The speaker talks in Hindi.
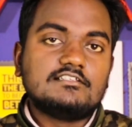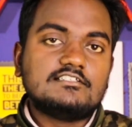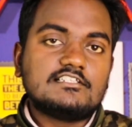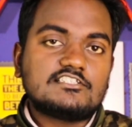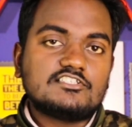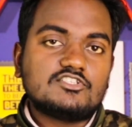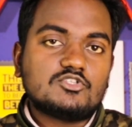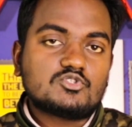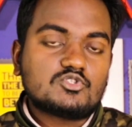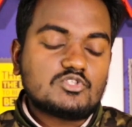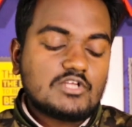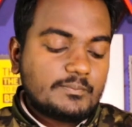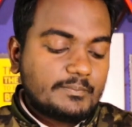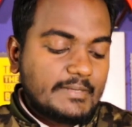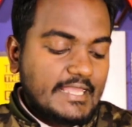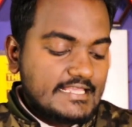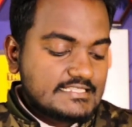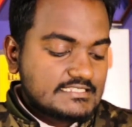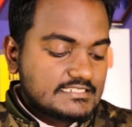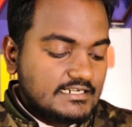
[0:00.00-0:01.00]
जैसे दोस्तों
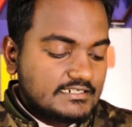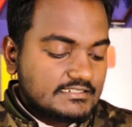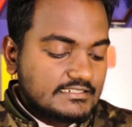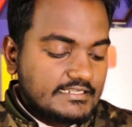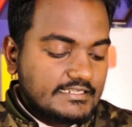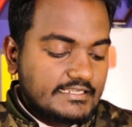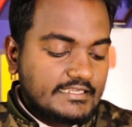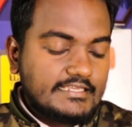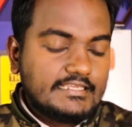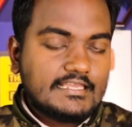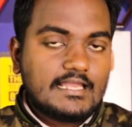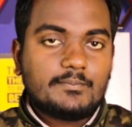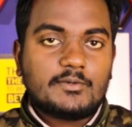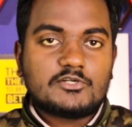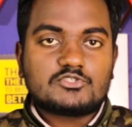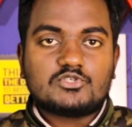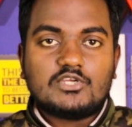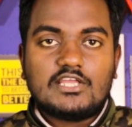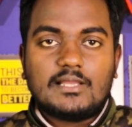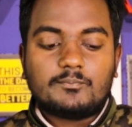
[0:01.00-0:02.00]
आप एस कर देंगे यहाँ
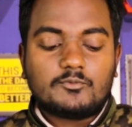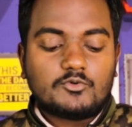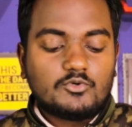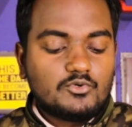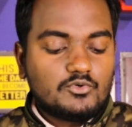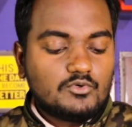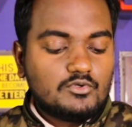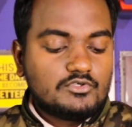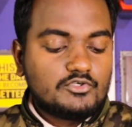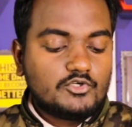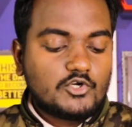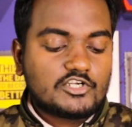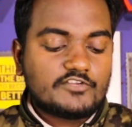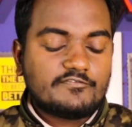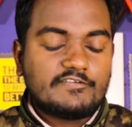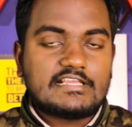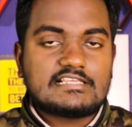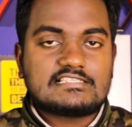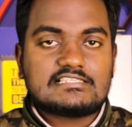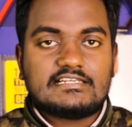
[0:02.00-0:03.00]
पर जो है आपको
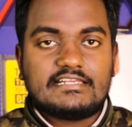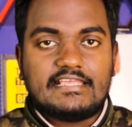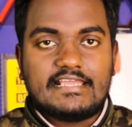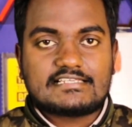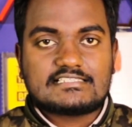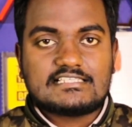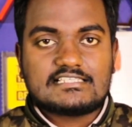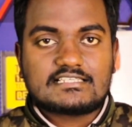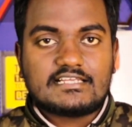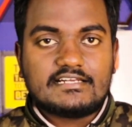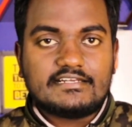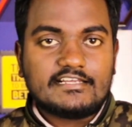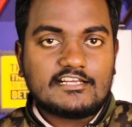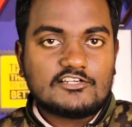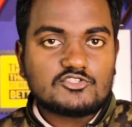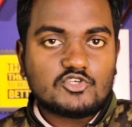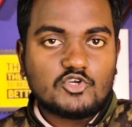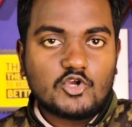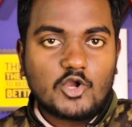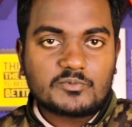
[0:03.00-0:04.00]
नोटिफिकेशन एक्सेस करने
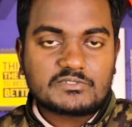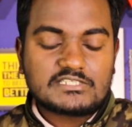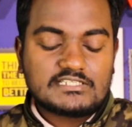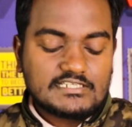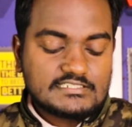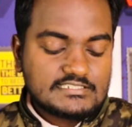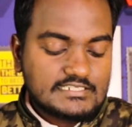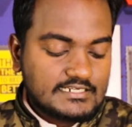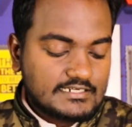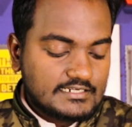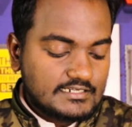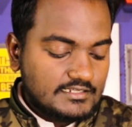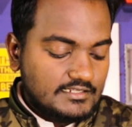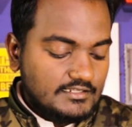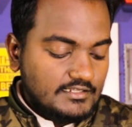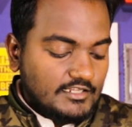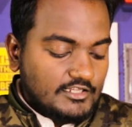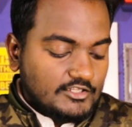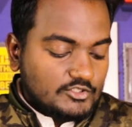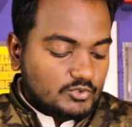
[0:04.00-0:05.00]
का जो है ऑप्शन आ जाएगा
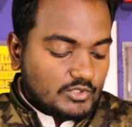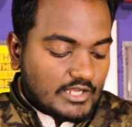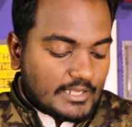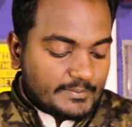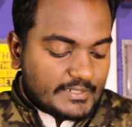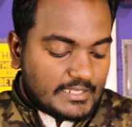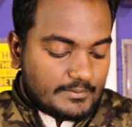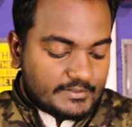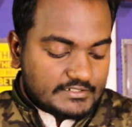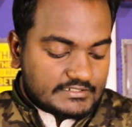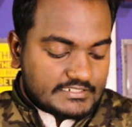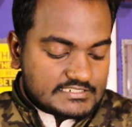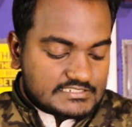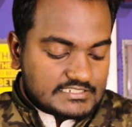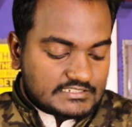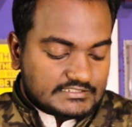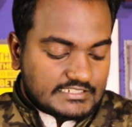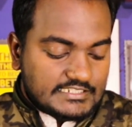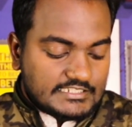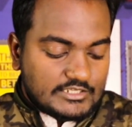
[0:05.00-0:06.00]
तो आप यहाँ पर देख
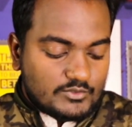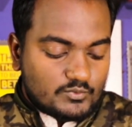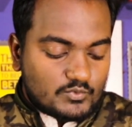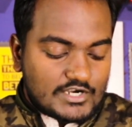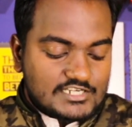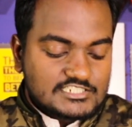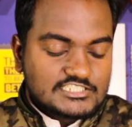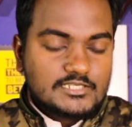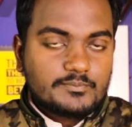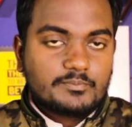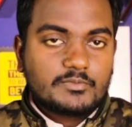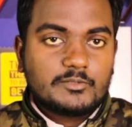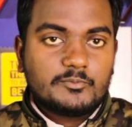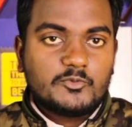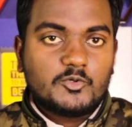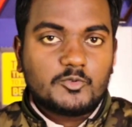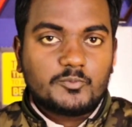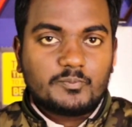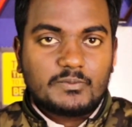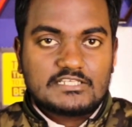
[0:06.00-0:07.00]
सकते हैं कि व्हाट्सअप
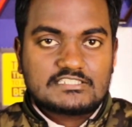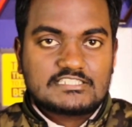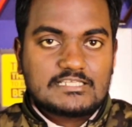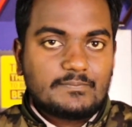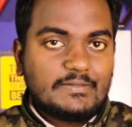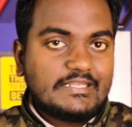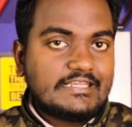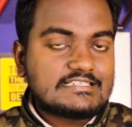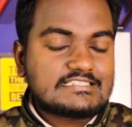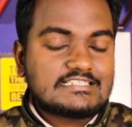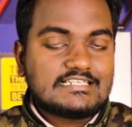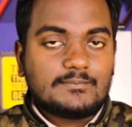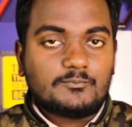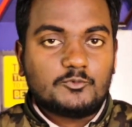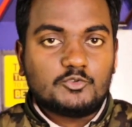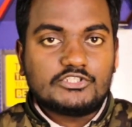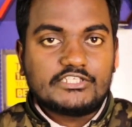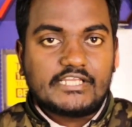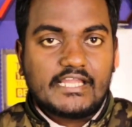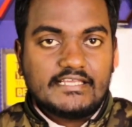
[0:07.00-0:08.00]
रिमूव प्लस एप्लीकेशन
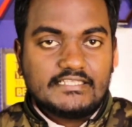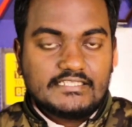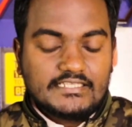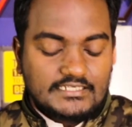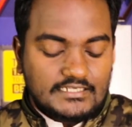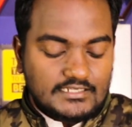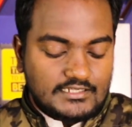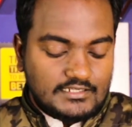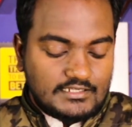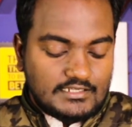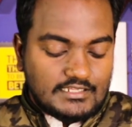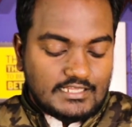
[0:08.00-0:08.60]
आपको दिखाई देगा